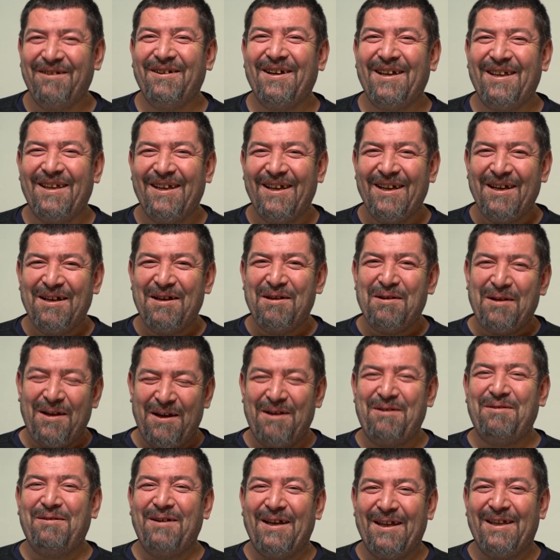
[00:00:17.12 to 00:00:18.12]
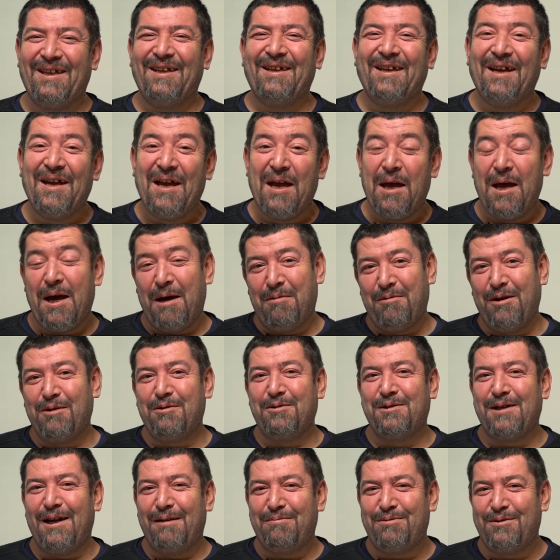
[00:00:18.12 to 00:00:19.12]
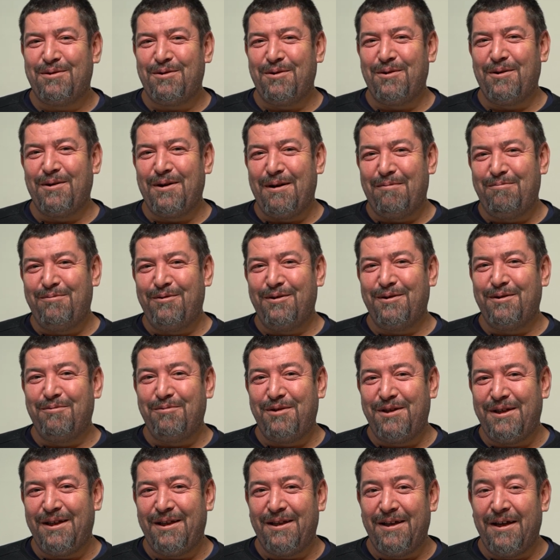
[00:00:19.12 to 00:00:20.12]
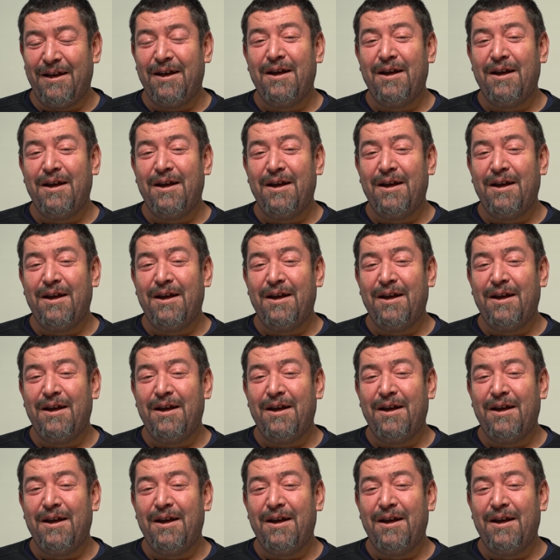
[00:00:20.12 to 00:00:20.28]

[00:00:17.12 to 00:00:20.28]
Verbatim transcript: diyeceğim. evet. Ama güzel bir slogan buldum şimdi.